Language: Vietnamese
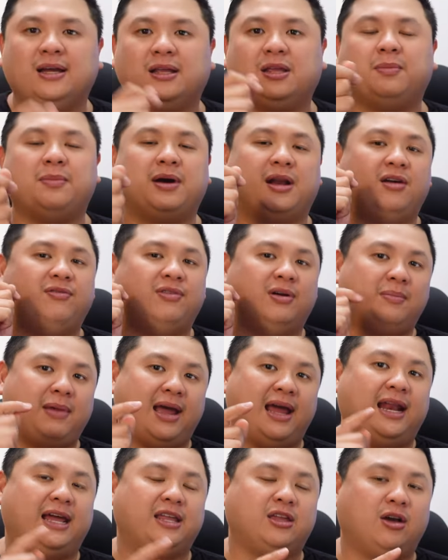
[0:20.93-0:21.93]
nhưng mà nó vẫn
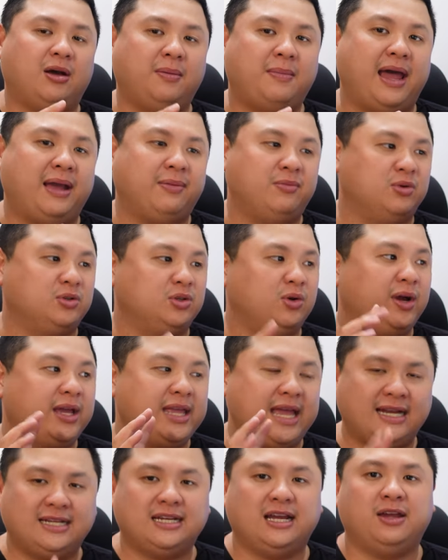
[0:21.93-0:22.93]
mang lại cho các bạn một số cái
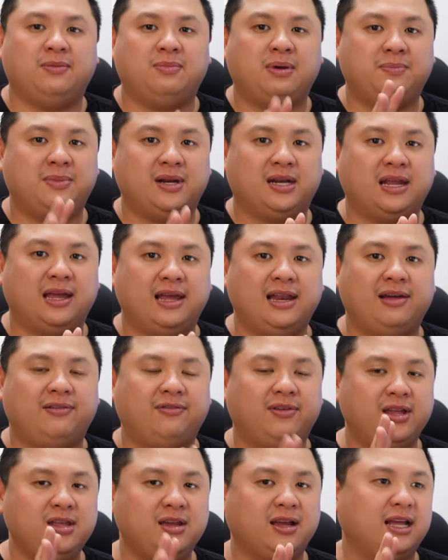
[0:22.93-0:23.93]
giá trị mà mình nghĩ là
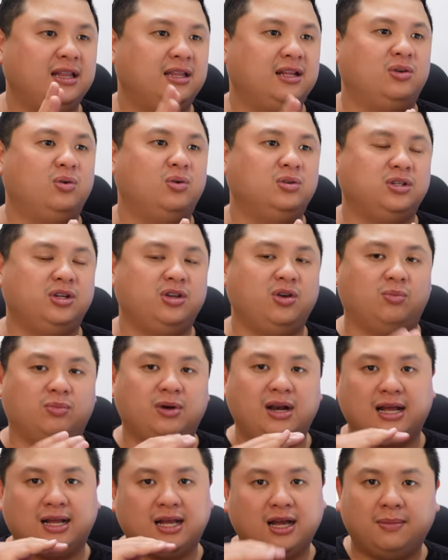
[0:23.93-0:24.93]
với những cái tình huống sử dụng
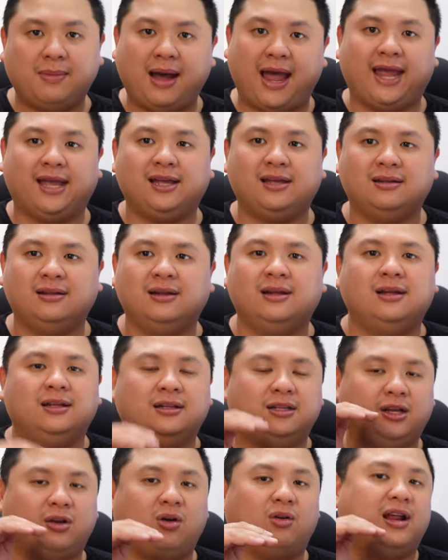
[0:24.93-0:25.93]
rất là cơ bản á,
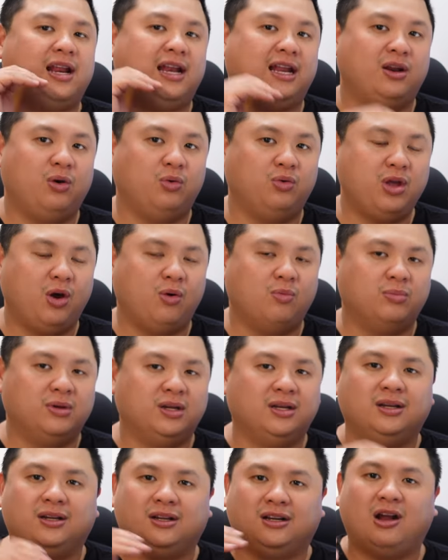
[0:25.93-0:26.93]
thì con này là đủ dùng.
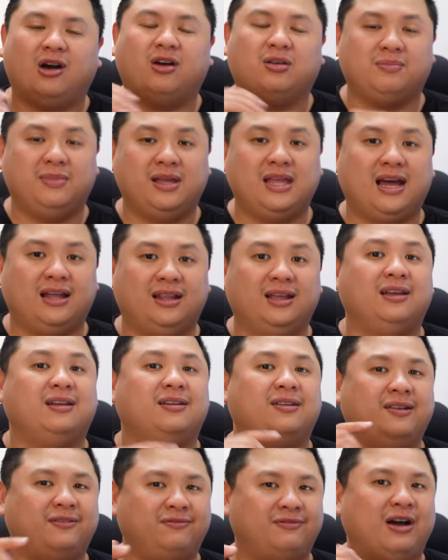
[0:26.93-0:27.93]
Rồi, bây giờ thì
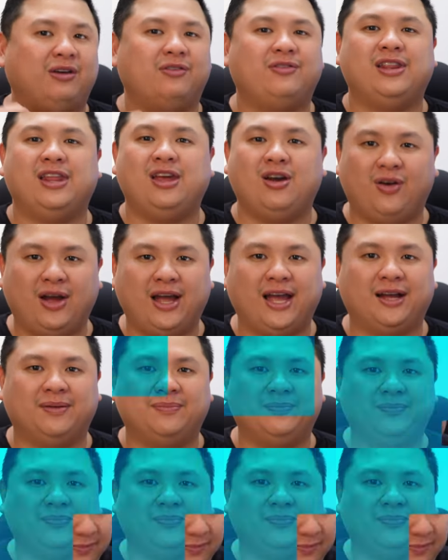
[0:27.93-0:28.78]
vào video ha.